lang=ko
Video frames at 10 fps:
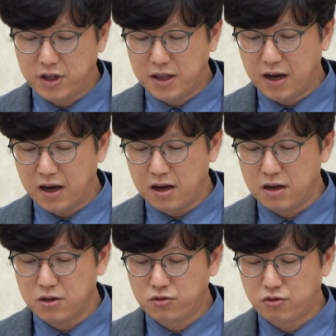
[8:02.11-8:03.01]
6,059세대가
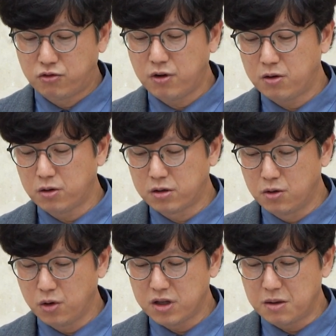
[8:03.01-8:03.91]
추가로
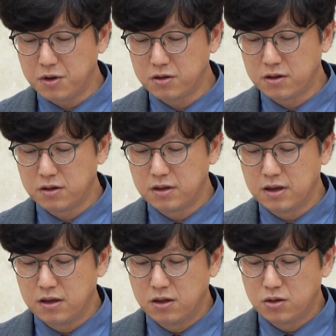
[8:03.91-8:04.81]
들어오게 되면
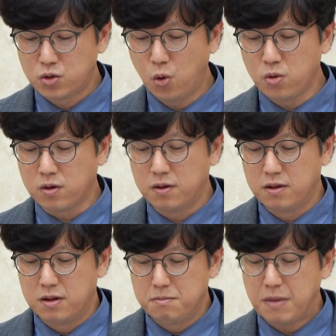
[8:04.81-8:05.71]
총
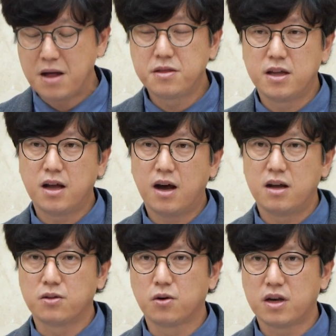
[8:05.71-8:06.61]
만
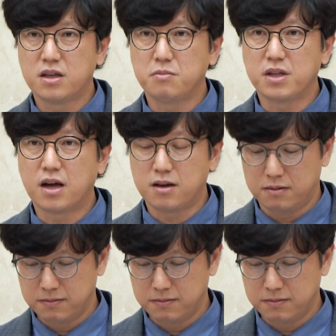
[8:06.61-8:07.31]
세대가 넘게 됩니다.